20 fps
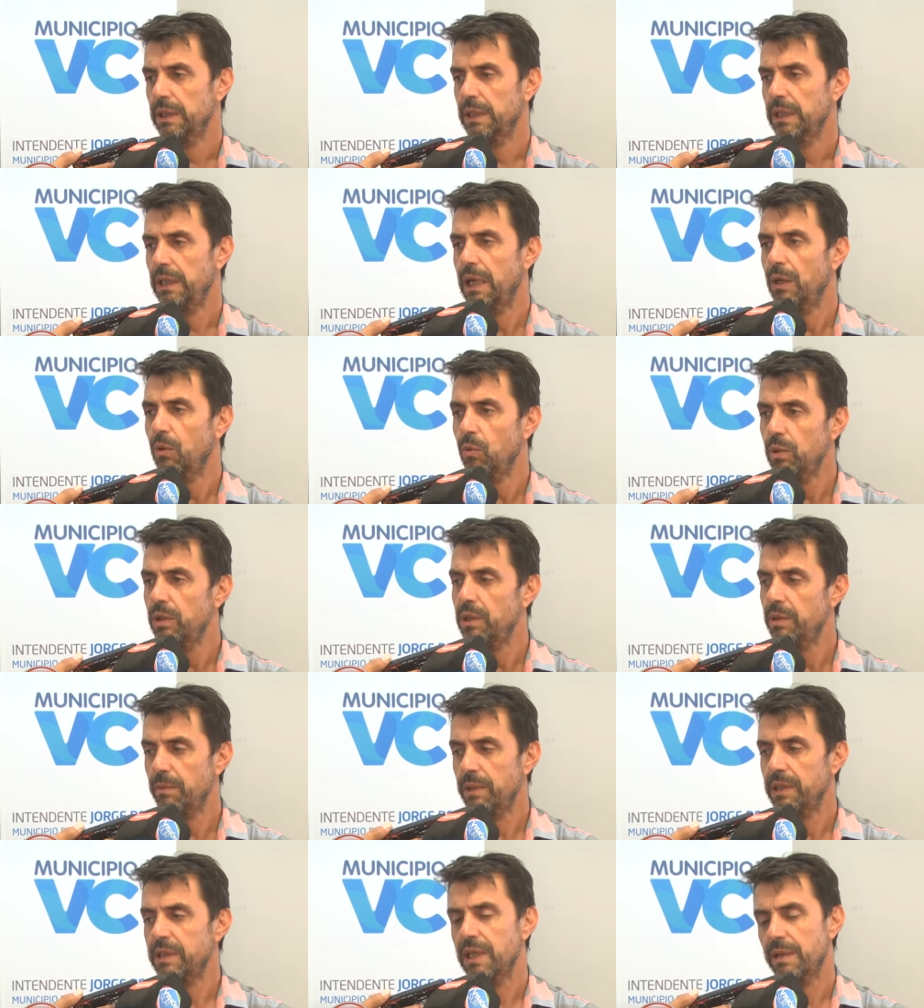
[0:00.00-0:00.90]
La
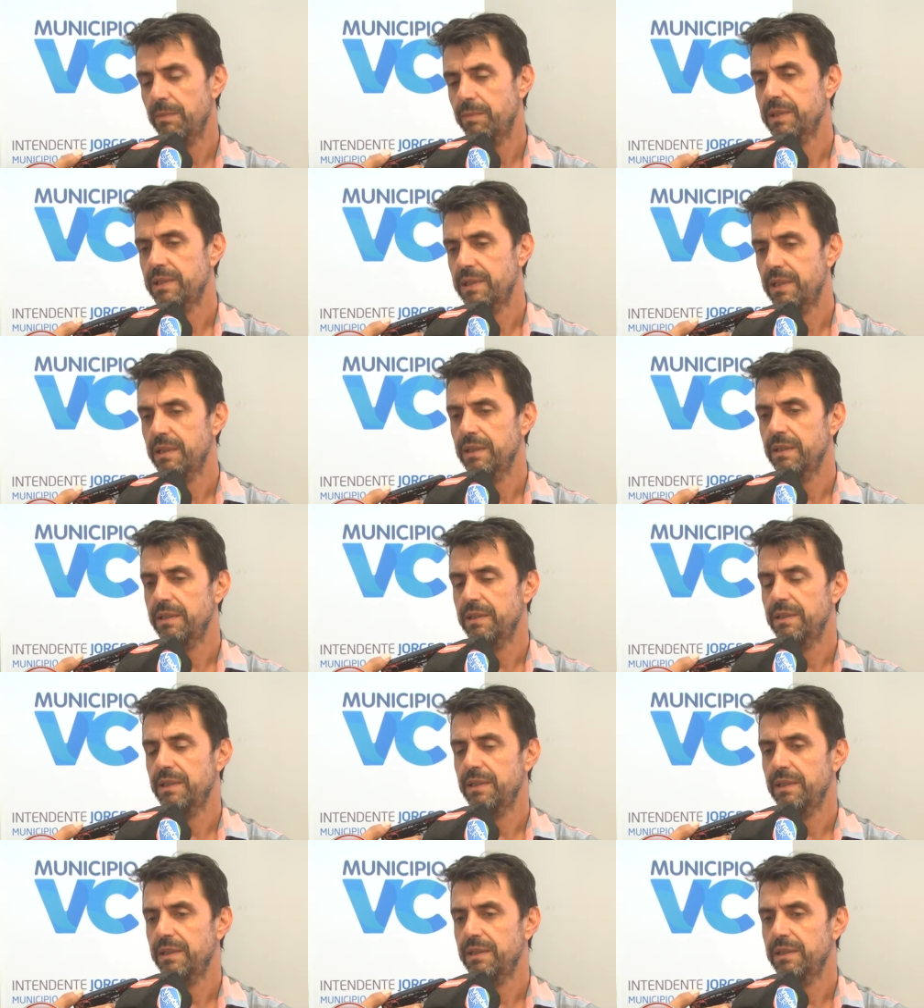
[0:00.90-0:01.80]
última etapa se,
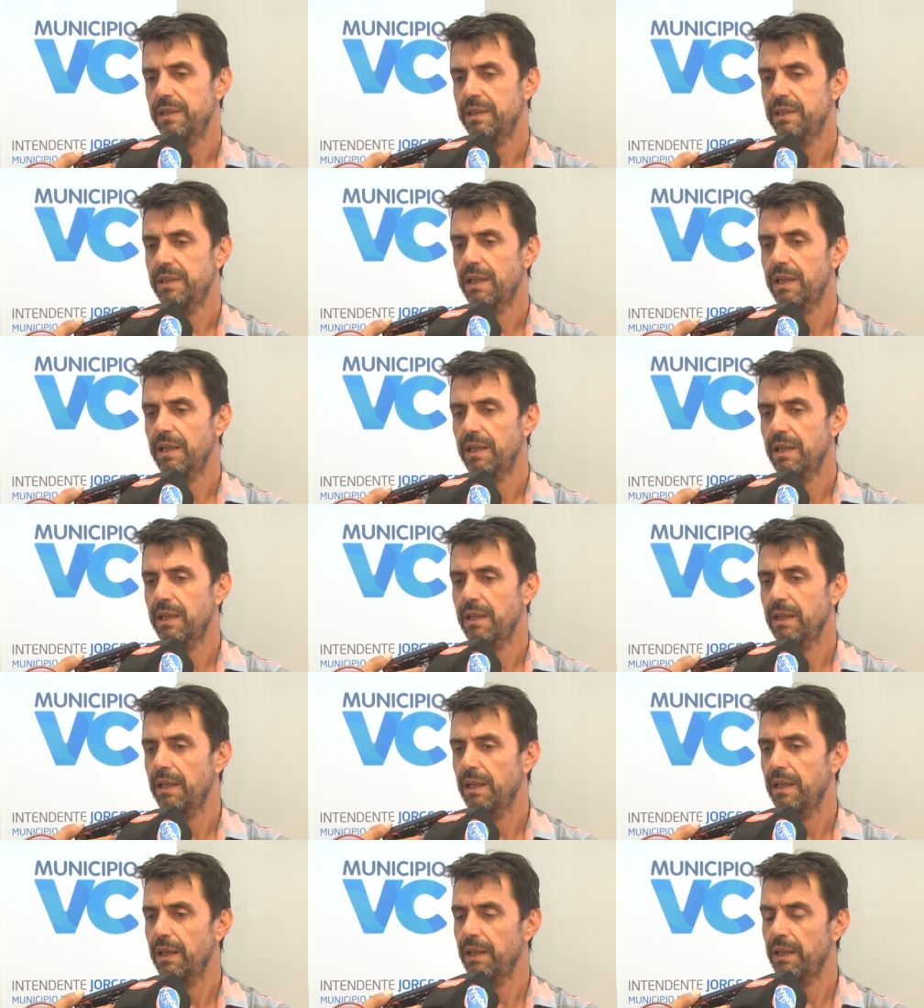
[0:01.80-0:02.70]

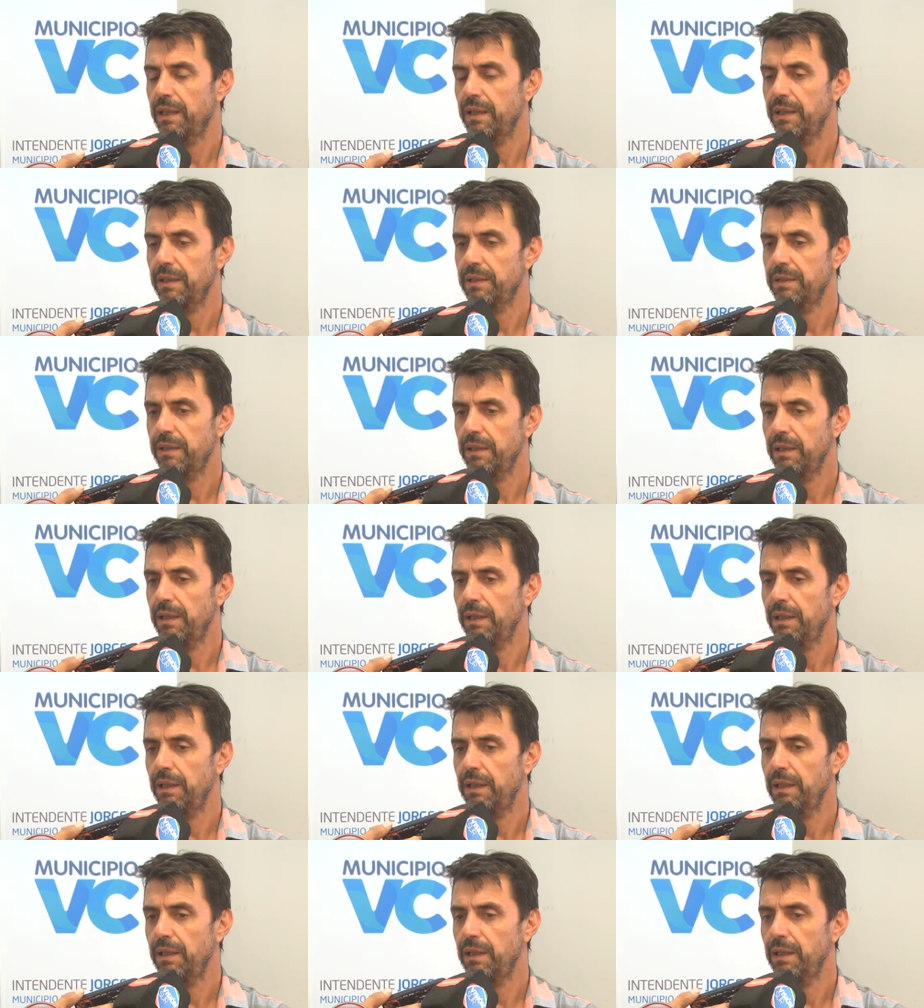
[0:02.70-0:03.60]
está
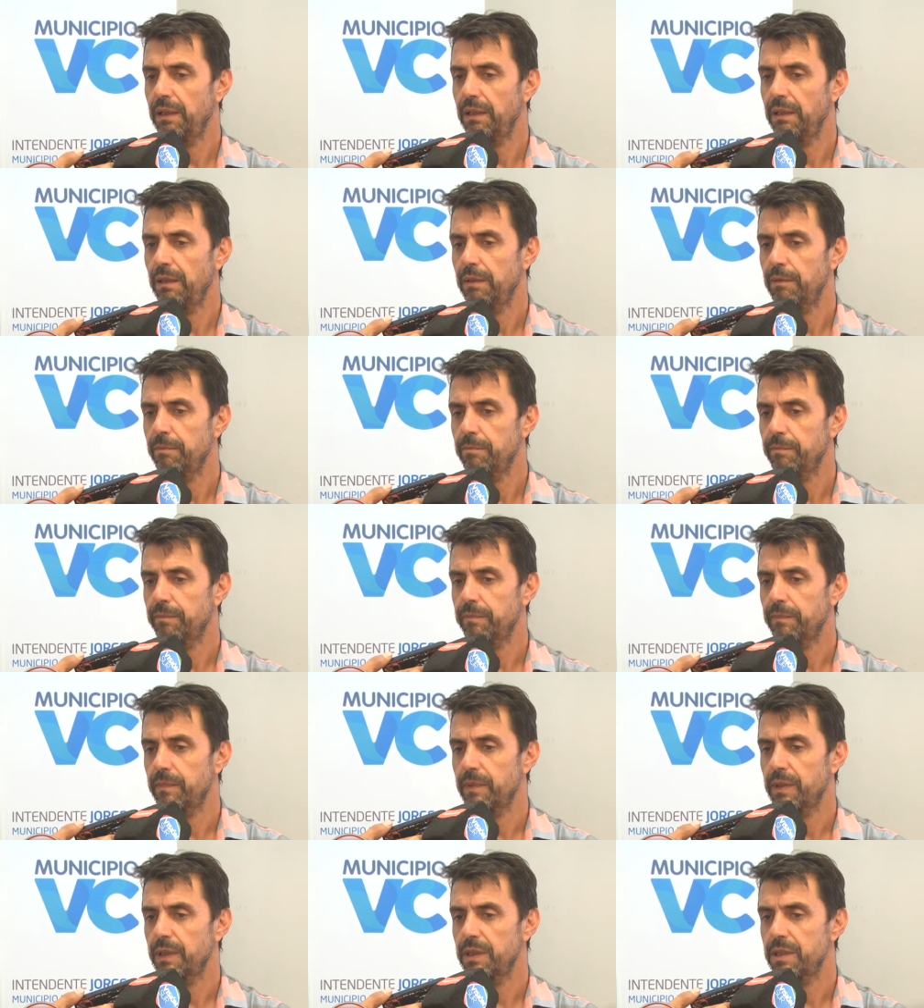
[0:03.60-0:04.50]
este, eh,
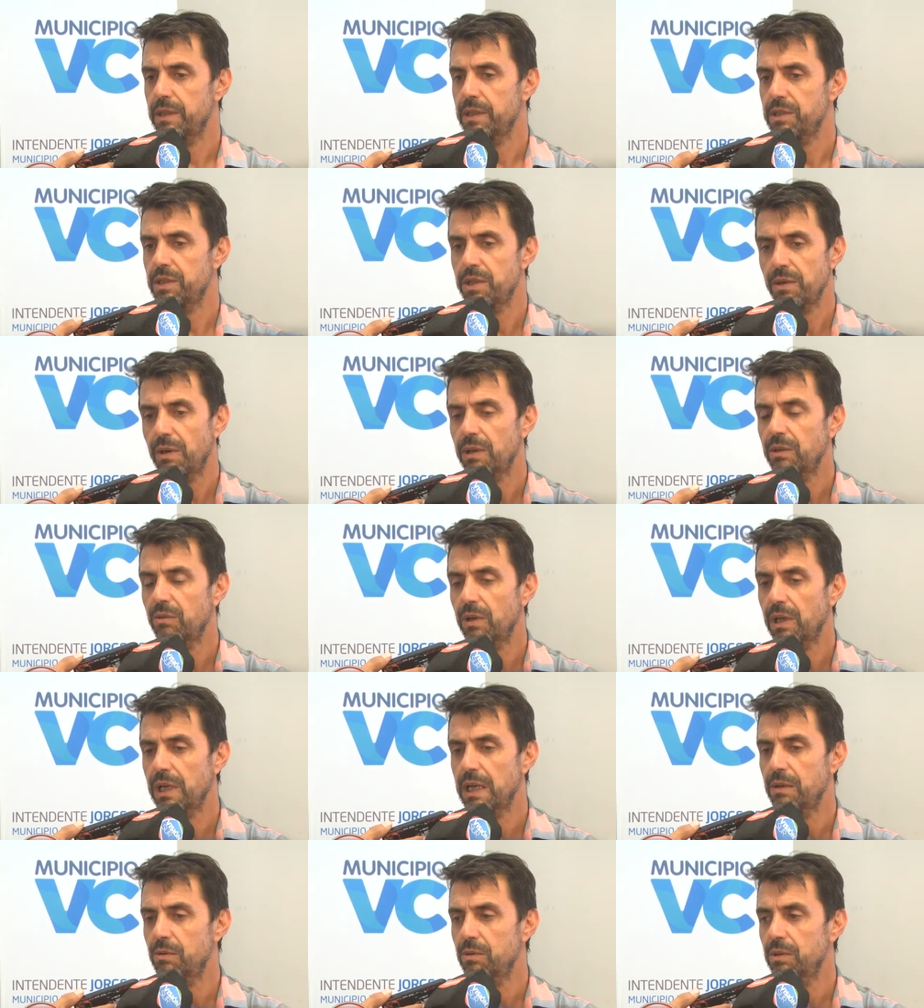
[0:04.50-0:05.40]
llevando a
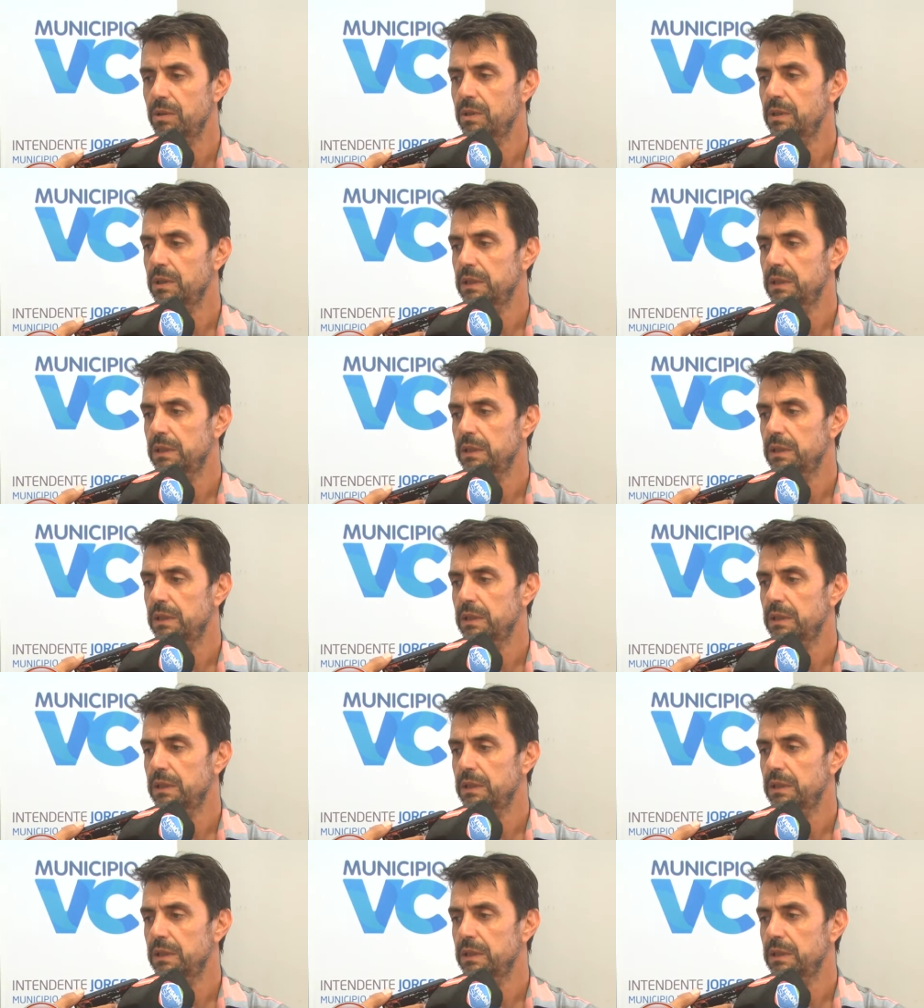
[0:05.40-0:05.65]
cabo.